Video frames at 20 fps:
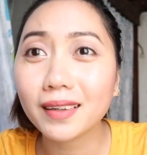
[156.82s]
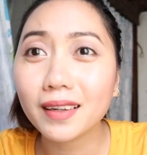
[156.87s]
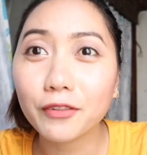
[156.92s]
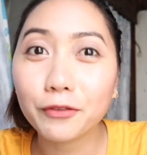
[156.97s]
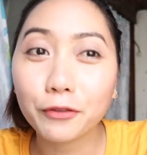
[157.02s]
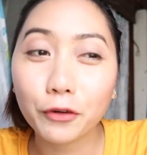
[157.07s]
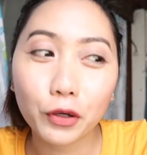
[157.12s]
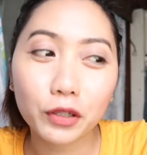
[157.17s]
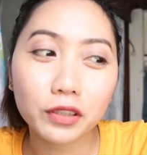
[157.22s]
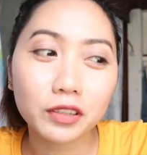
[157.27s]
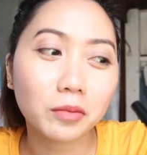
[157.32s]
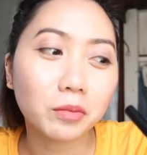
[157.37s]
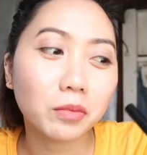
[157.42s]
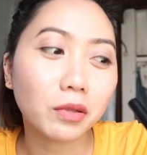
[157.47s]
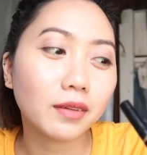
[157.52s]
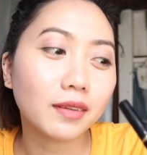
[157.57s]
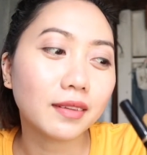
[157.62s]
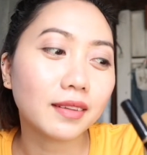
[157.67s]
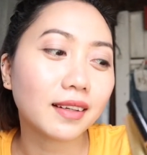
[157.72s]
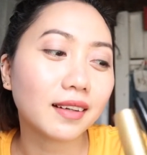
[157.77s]

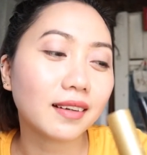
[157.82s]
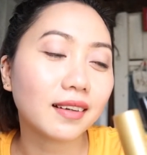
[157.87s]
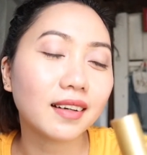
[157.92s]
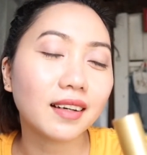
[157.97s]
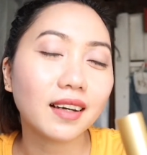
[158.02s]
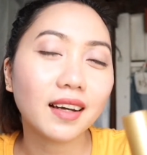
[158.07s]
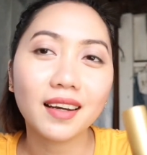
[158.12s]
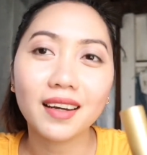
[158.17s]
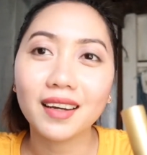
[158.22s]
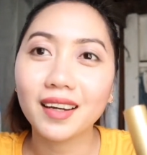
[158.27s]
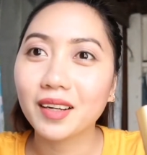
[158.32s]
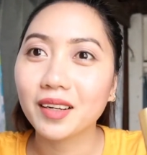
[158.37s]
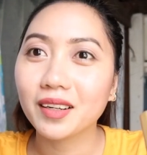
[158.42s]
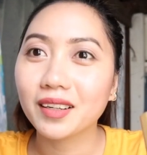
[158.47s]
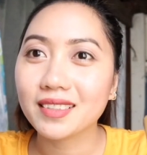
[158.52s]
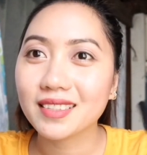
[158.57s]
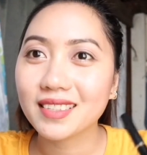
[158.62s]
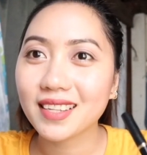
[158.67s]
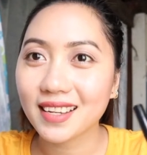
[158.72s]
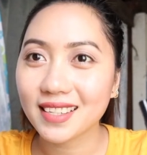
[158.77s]
affordable ng
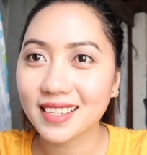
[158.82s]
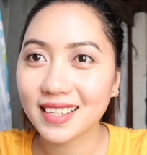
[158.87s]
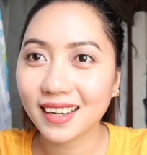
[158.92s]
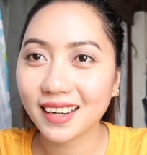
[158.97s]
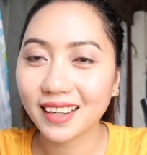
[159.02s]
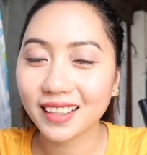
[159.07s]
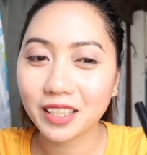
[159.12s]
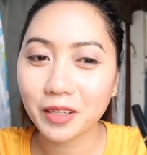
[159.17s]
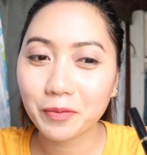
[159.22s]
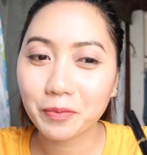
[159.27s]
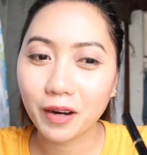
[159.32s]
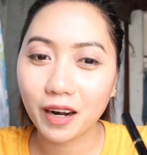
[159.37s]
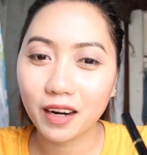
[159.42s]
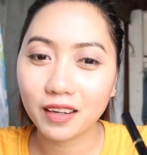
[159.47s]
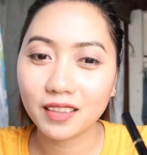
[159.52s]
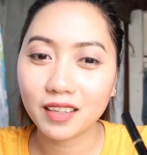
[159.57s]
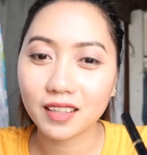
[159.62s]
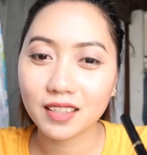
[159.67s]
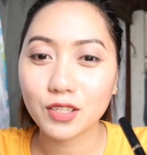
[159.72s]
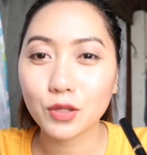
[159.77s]
Sassy Lady
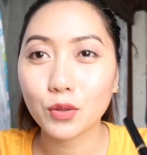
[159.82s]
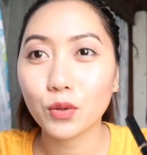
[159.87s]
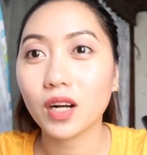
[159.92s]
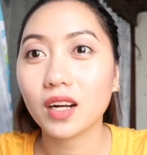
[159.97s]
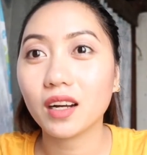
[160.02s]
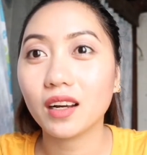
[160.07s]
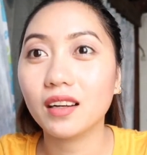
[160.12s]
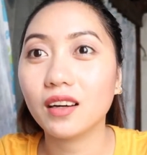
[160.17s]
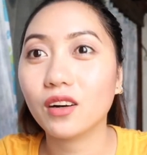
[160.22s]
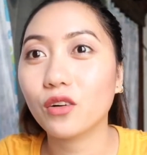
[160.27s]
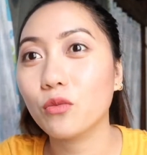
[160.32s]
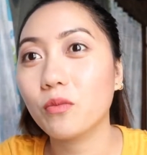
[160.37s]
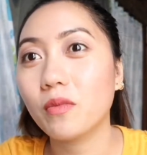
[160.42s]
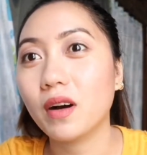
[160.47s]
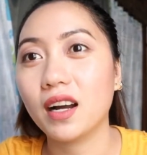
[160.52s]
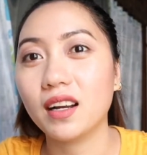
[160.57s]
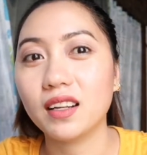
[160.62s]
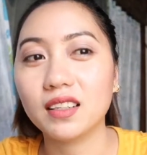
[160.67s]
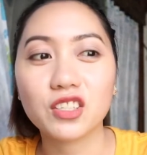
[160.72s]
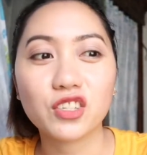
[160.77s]
product. So, akala ko
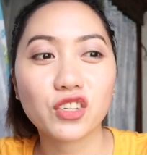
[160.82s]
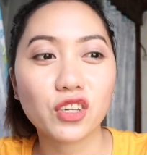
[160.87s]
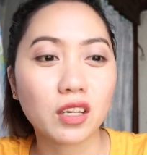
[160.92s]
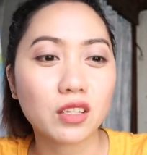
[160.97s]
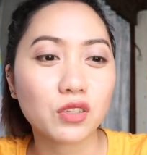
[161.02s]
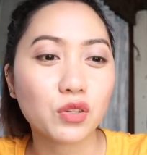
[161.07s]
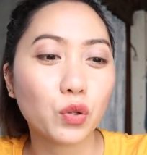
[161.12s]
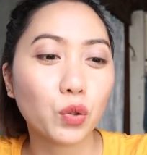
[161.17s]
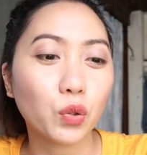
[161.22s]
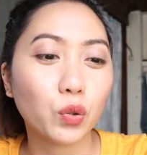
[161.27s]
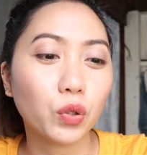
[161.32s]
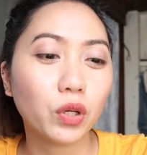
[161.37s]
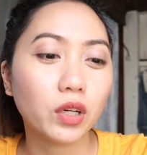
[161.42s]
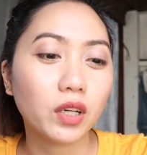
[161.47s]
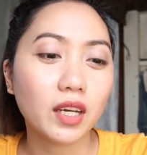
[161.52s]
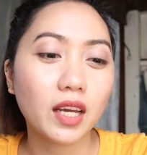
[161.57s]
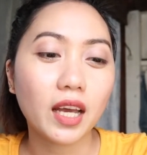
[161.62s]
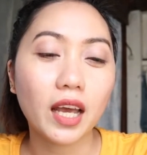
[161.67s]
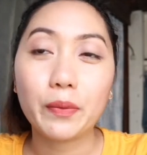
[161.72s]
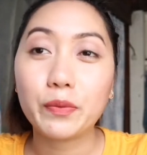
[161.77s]
mahal siya. So,
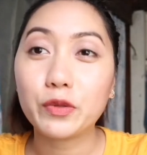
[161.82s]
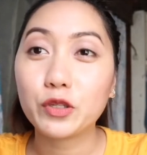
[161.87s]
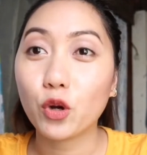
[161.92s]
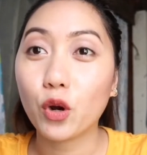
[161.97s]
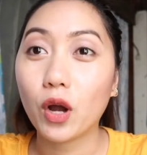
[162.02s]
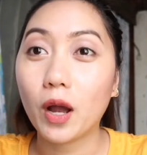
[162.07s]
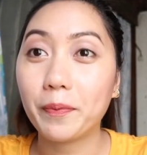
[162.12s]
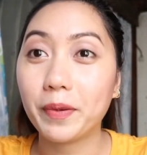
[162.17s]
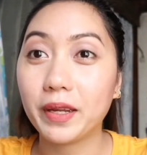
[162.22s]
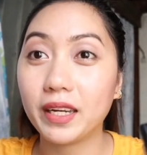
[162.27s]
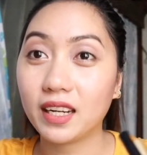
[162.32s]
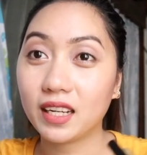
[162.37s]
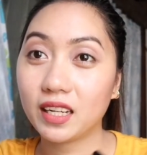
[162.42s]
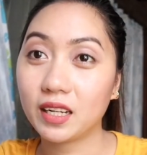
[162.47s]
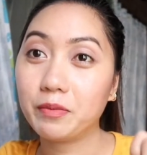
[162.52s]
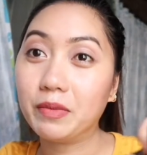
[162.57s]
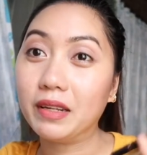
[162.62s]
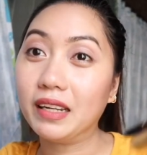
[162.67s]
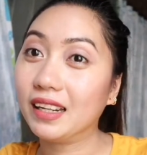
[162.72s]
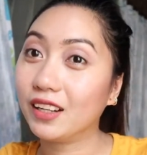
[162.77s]
I'm so happy na
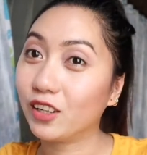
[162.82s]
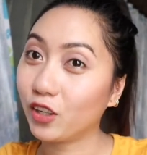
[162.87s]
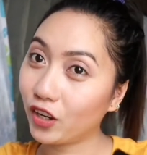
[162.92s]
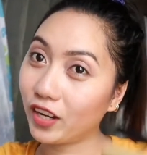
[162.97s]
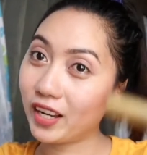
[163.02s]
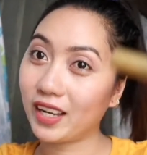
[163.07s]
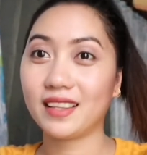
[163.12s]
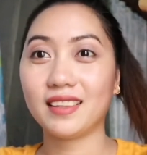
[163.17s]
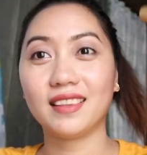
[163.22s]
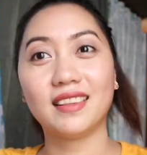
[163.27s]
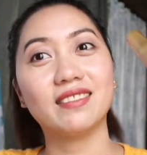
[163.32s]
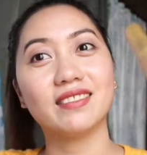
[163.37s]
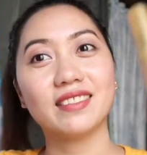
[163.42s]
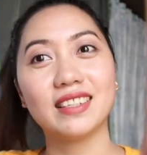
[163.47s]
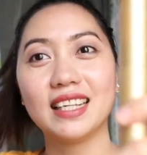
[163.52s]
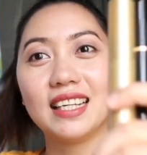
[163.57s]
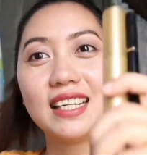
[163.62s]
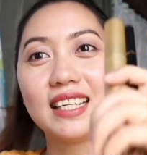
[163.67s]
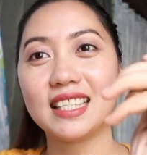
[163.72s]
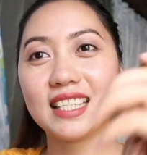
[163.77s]
nabili ko and
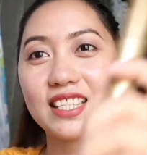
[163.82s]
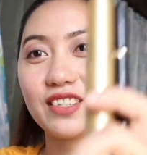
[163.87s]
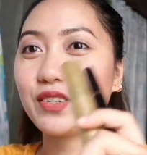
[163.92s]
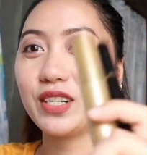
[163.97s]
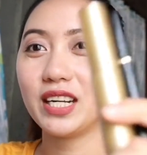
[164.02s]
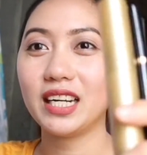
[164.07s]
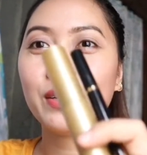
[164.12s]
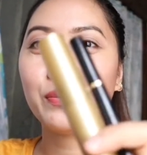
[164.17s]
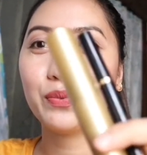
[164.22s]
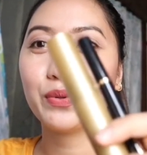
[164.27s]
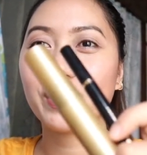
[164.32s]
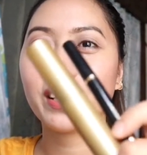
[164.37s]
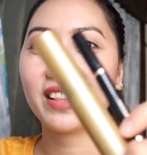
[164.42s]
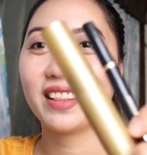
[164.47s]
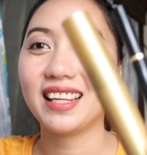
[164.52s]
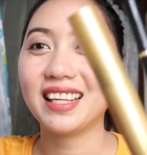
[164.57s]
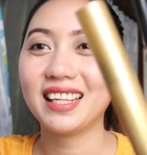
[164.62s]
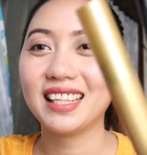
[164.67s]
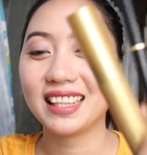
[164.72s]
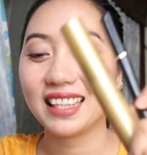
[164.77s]
re it's really worth
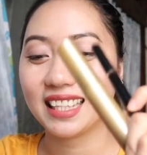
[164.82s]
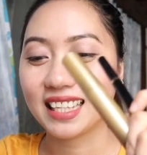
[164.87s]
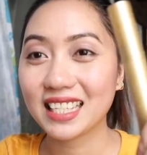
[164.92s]
it.